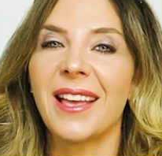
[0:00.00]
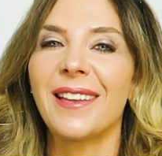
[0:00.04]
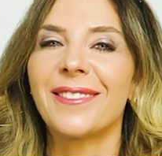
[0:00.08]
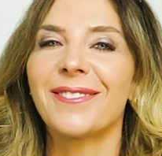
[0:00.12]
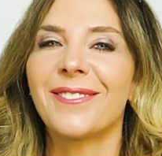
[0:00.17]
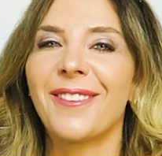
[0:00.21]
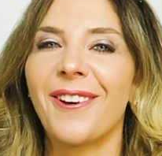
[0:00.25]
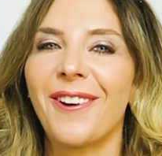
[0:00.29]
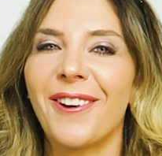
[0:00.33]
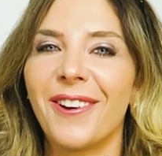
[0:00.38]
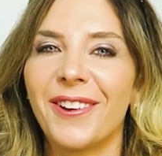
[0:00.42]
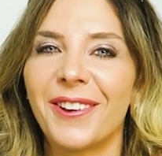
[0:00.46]

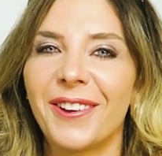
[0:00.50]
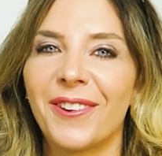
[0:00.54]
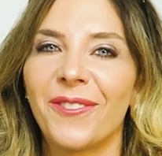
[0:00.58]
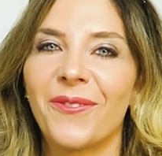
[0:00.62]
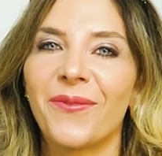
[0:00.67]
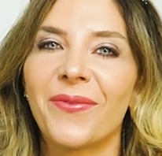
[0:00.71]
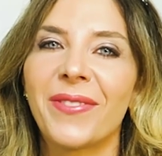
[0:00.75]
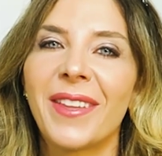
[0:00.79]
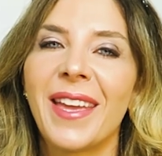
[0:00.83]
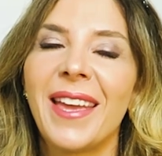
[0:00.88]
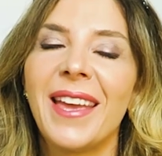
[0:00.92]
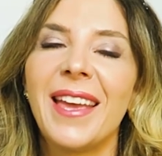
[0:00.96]

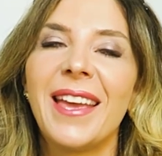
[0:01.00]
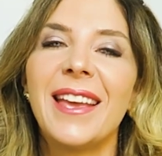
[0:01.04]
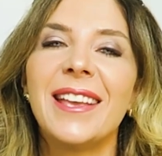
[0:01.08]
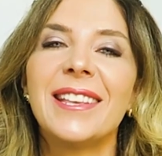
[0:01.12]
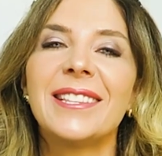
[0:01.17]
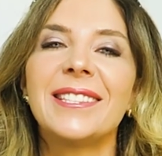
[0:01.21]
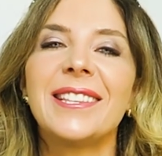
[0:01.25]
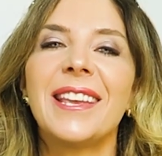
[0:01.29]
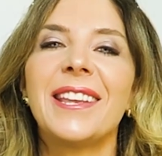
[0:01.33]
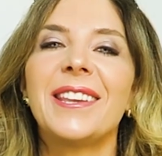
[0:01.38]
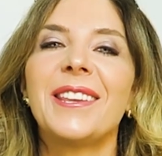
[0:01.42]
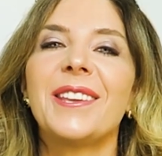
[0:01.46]
adoram.
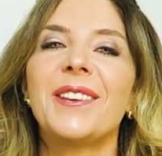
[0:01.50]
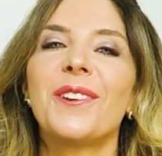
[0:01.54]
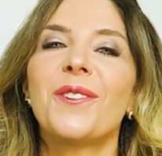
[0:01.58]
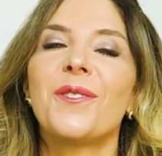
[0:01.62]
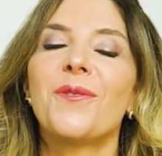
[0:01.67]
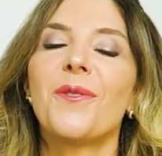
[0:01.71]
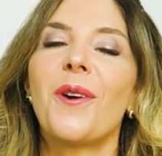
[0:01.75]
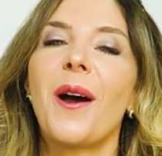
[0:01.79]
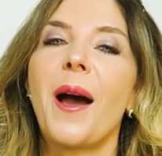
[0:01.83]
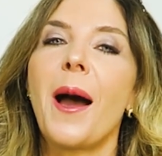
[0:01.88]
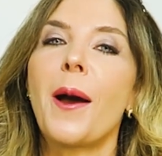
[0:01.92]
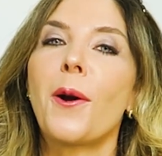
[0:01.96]

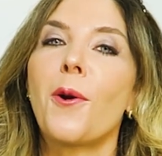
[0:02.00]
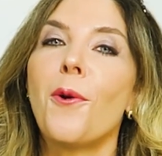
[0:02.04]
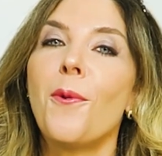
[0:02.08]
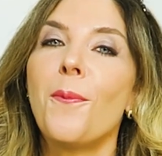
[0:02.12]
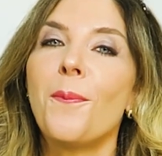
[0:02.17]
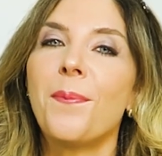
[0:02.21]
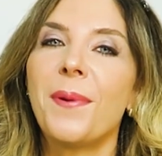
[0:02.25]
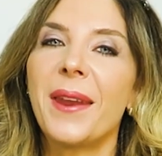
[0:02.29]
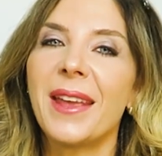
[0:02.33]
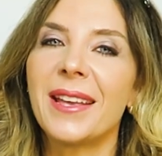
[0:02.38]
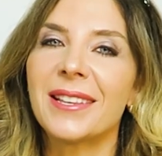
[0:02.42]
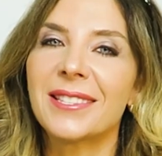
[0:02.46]
Seriam
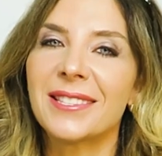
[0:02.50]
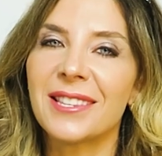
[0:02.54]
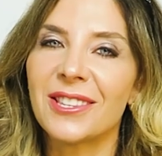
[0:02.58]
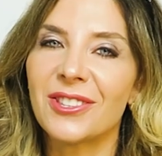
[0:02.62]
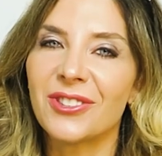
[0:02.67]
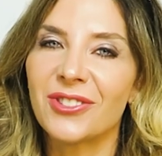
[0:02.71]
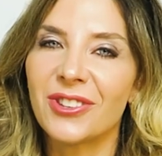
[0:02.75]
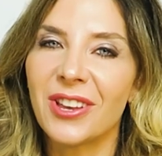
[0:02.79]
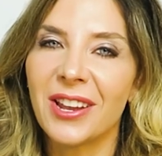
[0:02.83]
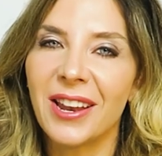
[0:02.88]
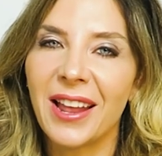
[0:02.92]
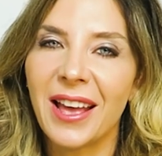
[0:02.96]

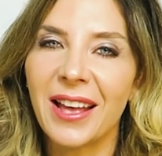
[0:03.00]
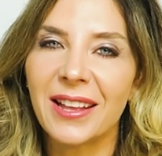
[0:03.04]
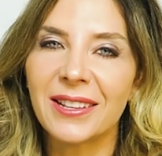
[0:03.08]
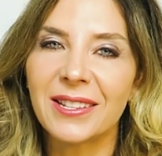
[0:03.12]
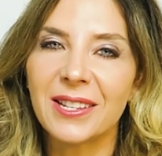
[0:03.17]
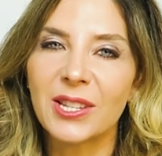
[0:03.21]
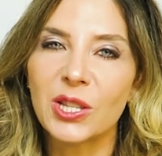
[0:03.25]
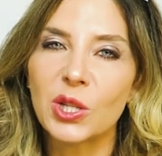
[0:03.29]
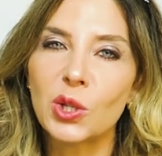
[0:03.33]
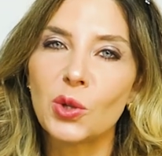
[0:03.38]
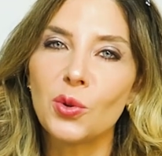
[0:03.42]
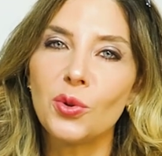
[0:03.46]
compressas
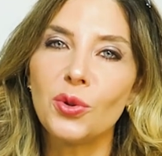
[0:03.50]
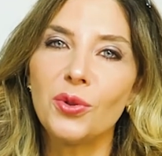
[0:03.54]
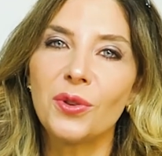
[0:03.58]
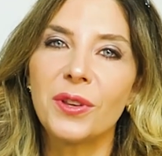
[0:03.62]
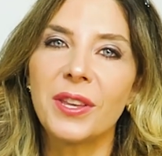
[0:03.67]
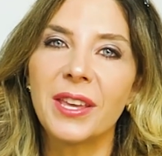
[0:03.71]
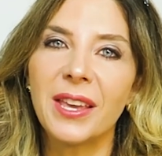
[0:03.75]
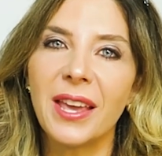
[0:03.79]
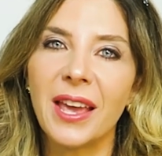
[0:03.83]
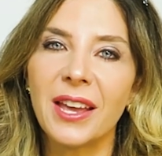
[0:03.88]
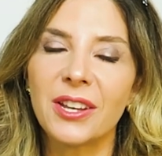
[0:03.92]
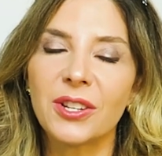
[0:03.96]
geladas, tudo
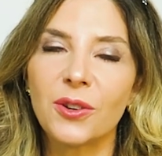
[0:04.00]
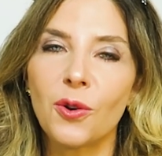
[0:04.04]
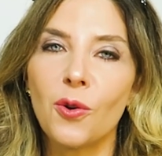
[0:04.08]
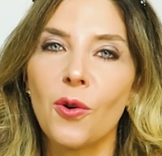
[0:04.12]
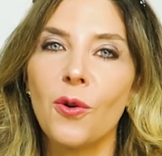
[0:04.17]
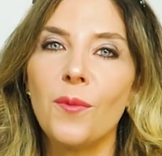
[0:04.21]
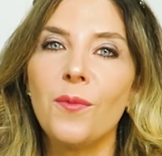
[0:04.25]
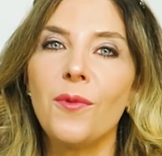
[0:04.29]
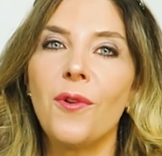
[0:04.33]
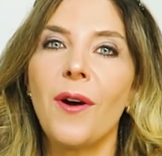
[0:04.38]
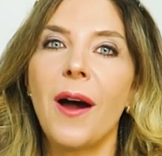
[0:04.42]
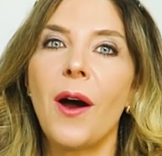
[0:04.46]
que é,
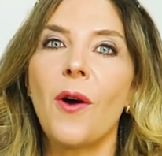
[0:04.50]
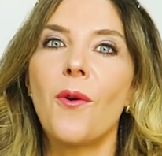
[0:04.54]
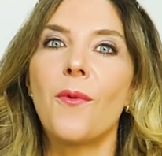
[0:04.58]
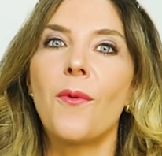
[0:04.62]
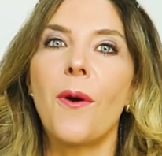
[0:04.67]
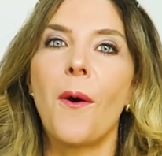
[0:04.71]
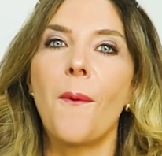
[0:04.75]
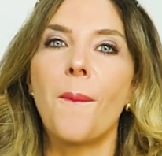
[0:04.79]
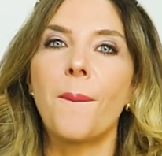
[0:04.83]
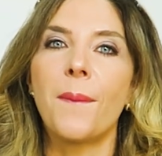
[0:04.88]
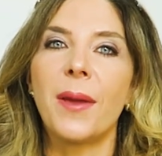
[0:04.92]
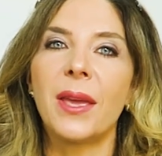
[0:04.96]
como há
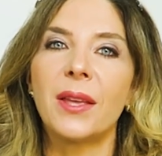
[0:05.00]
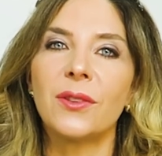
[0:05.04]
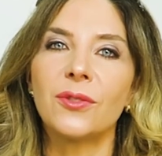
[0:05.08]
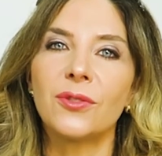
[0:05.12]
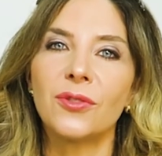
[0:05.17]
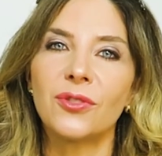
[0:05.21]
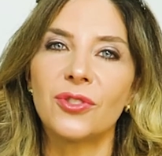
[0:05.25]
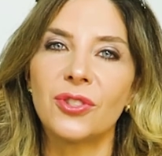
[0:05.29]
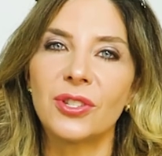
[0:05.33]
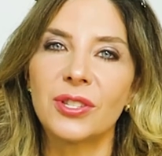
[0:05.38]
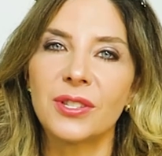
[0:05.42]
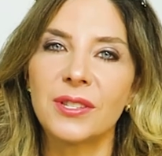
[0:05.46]
um
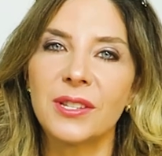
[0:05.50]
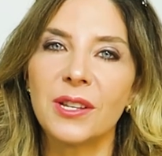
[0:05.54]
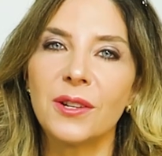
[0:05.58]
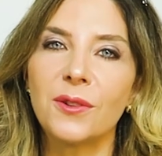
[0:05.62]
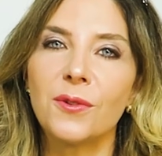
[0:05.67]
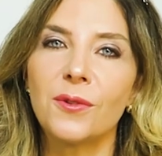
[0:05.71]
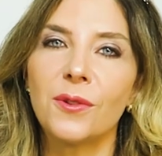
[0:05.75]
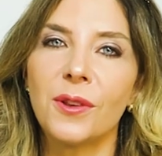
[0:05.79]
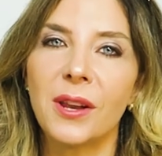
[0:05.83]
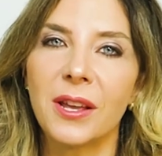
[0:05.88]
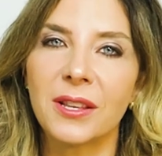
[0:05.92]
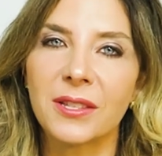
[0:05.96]
aumento de
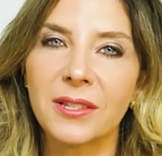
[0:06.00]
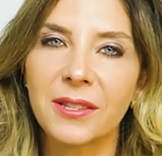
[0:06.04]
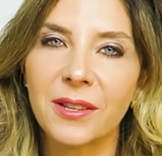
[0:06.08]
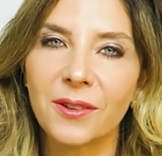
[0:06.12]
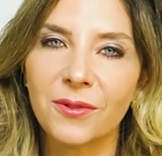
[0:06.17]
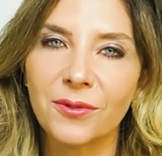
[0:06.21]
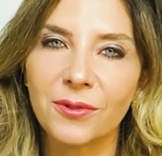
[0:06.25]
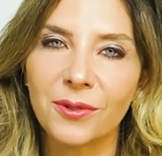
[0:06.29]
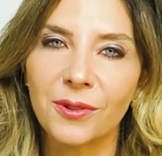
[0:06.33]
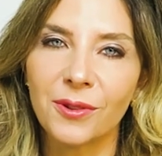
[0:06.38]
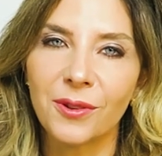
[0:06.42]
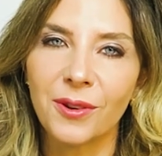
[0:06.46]

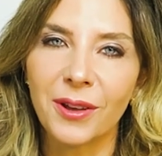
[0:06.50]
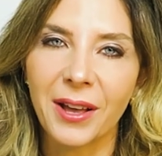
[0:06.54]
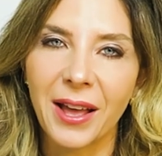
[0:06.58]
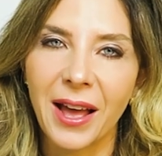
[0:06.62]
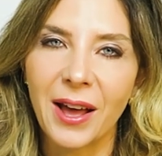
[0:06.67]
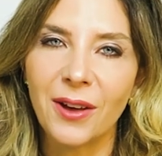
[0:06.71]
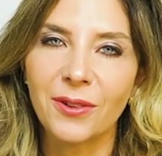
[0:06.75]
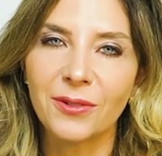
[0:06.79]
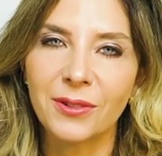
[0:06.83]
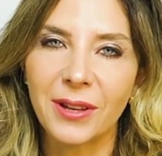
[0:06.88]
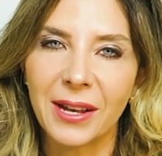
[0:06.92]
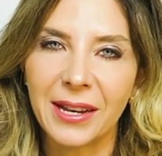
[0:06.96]
circulação no
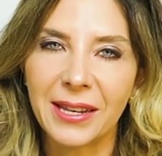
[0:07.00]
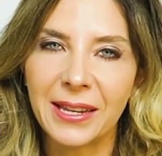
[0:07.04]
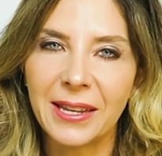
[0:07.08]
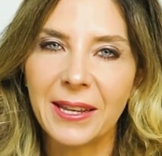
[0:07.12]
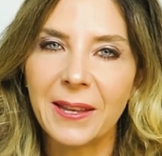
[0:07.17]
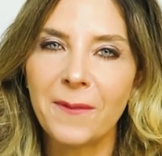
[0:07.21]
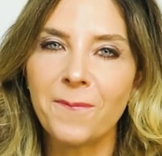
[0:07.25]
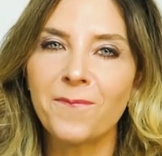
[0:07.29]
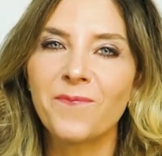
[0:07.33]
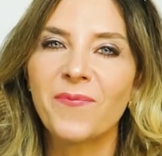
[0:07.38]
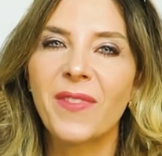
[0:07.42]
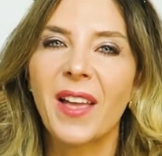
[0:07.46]
local
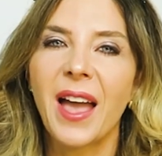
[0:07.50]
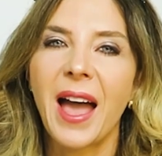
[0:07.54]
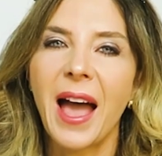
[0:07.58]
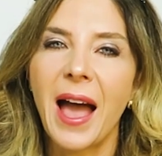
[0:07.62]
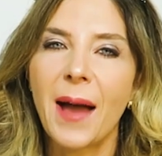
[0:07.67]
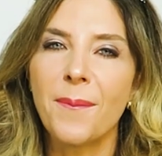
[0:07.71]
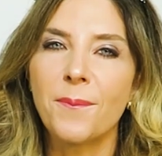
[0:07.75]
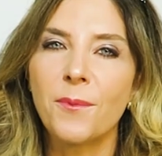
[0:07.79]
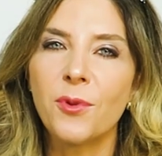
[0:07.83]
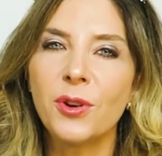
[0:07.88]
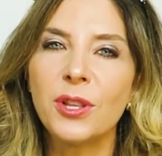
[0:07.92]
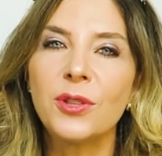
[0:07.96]
ali,
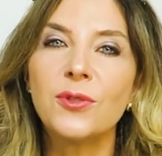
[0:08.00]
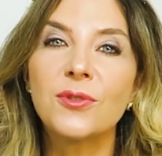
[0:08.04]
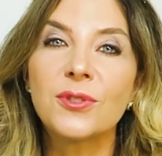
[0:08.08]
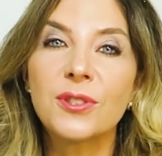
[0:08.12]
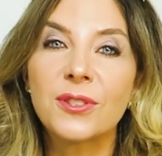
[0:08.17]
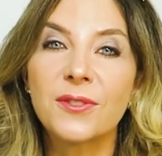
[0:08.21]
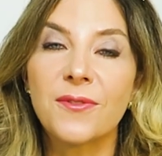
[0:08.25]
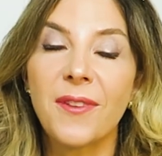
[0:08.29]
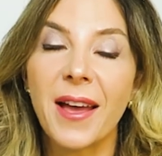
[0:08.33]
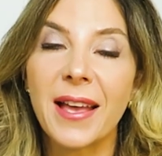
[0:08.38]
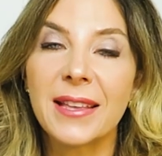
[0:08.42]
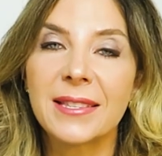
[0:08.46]
há
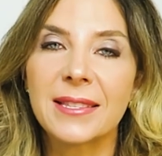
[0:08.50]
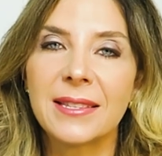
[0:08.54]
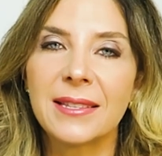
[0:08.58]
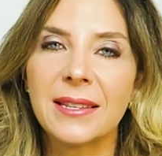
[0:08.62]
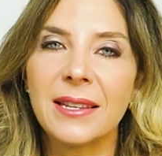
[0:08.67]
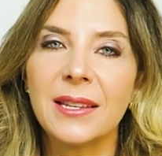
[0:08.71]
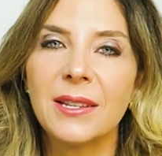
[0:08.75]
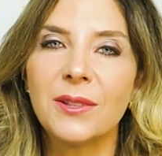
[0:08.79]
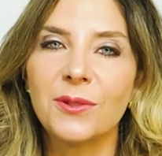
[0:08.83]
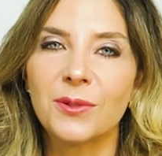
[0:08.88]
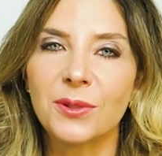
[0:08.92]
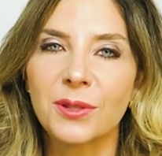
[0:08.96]
muitos
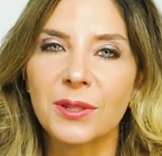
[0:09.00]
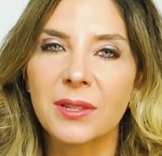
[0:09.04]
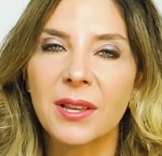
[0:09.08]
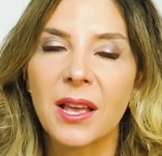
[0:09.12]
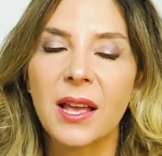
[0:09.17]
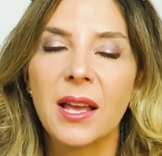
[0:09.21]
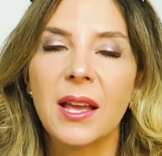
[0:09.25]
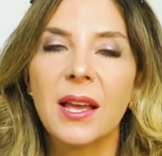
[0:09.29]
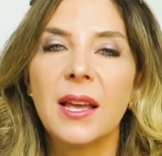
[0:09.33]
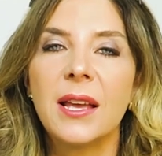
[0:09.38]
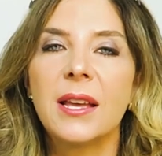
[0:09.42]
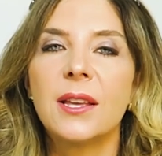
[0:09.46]
vasinhos,